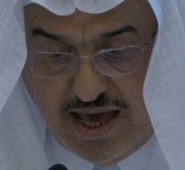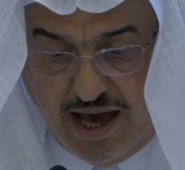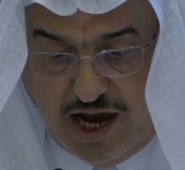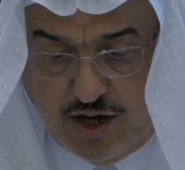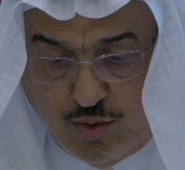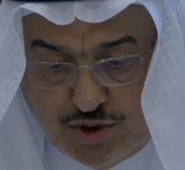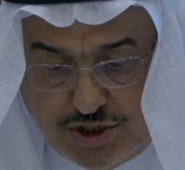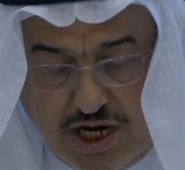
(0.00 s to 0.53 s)

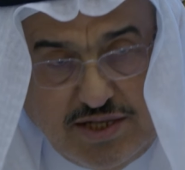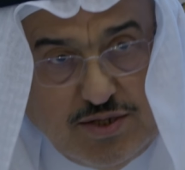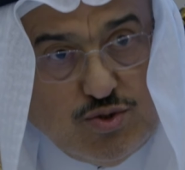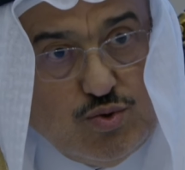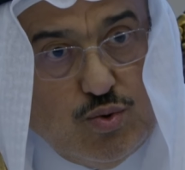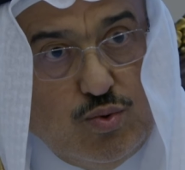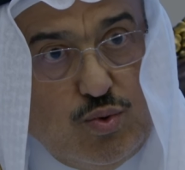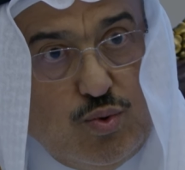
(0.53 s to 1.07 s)
حيث شهد
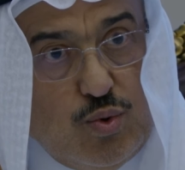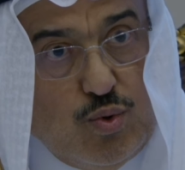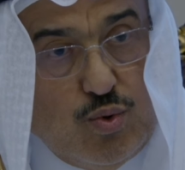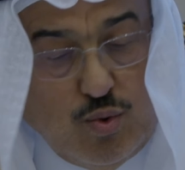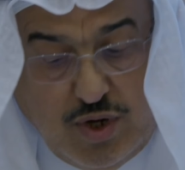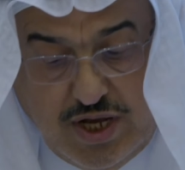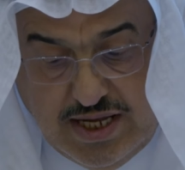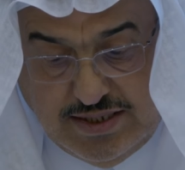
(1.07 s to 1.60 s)

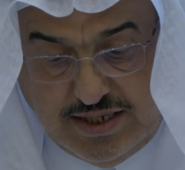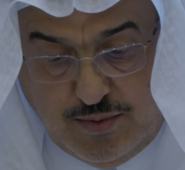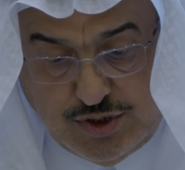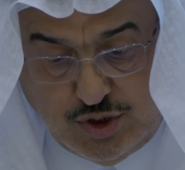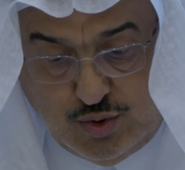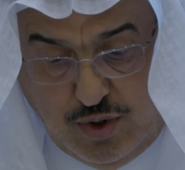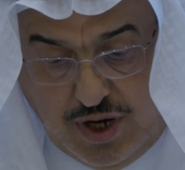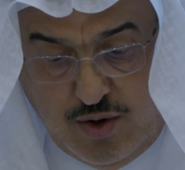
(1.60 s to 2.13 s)
الصندوق
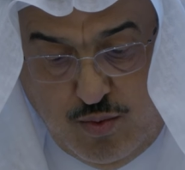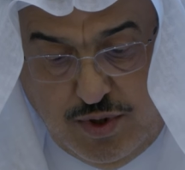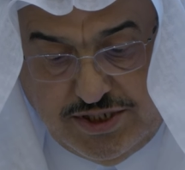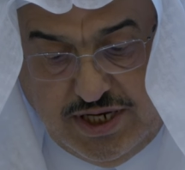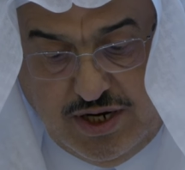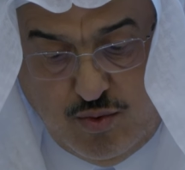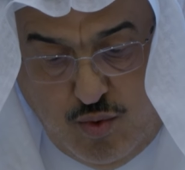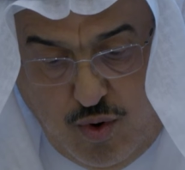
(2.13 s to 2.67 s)
توسعا
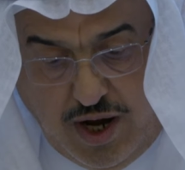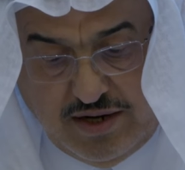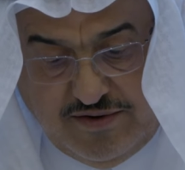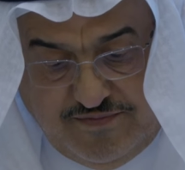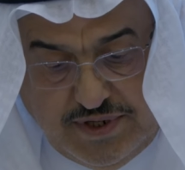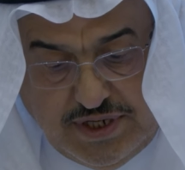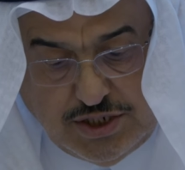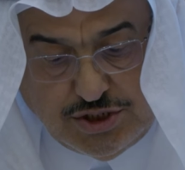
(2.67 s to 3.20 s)
وتنوعا
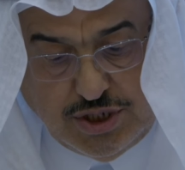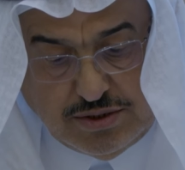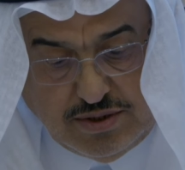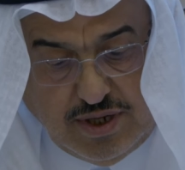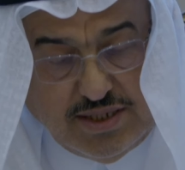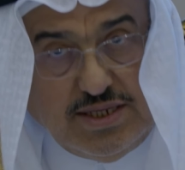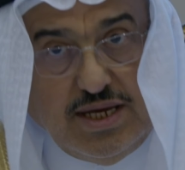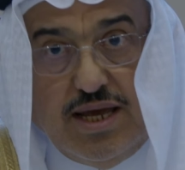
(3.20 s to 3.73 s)
في
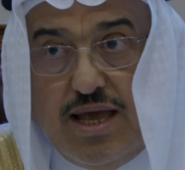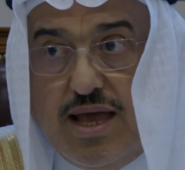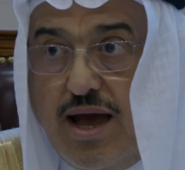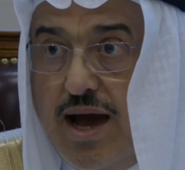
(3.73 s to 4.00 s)
نشاطاته